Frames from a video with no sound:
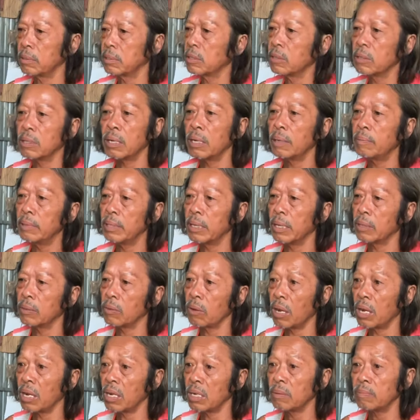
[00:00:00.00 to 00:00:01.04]
tôi tới gì
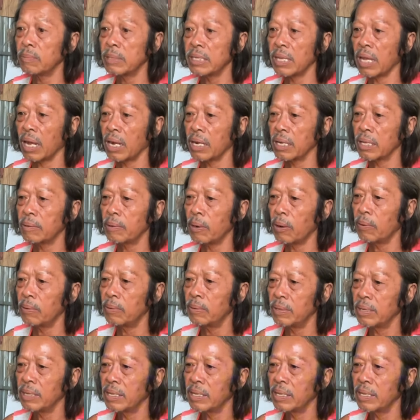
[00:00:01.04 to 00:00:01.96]
tôi ơi bên vợ chứ không